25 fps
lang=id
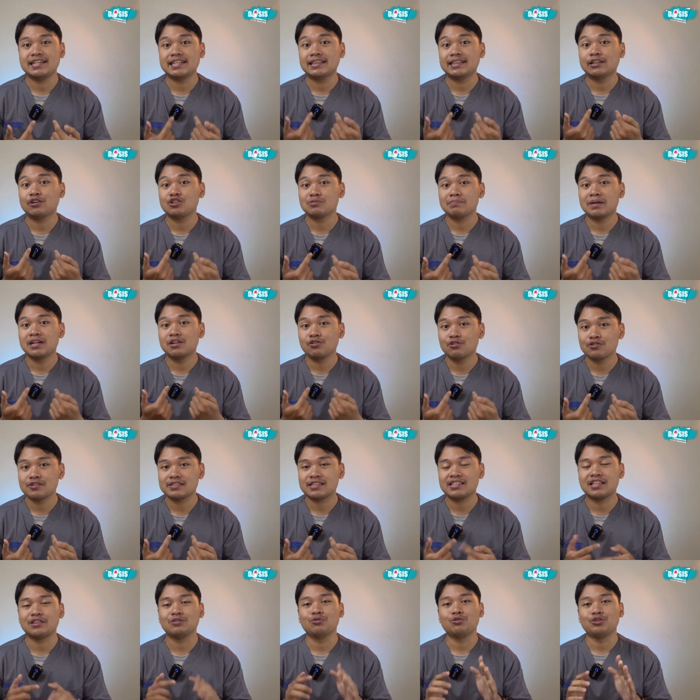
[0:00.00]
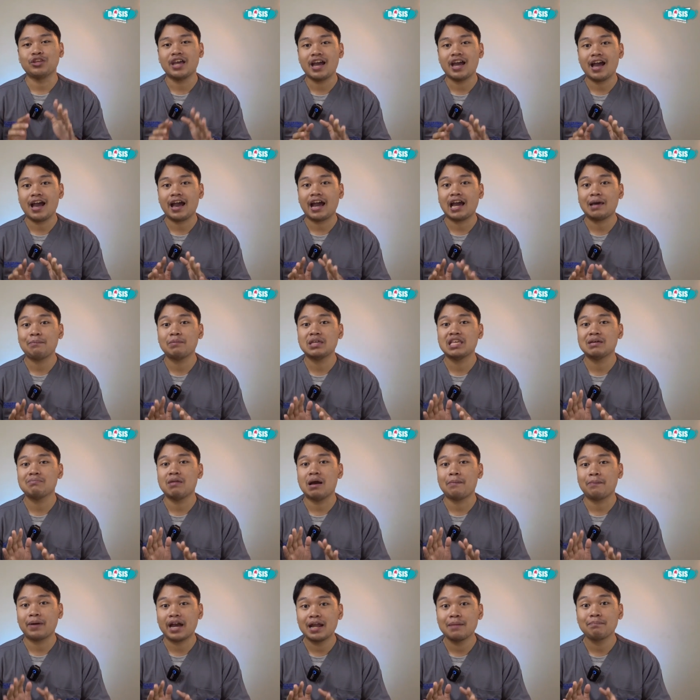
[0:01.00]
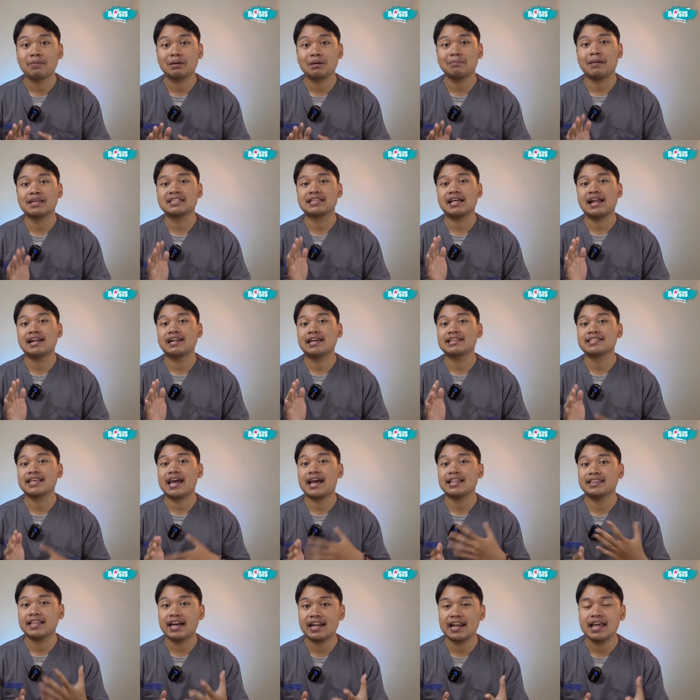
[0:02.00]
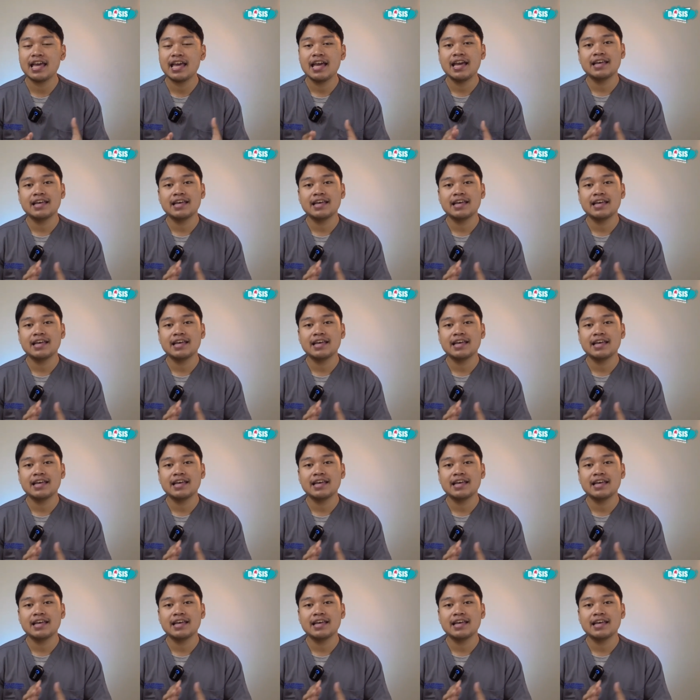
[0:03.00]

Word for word: ini terus-menerus tentunya akan menyebabkan permasalahan kesehatan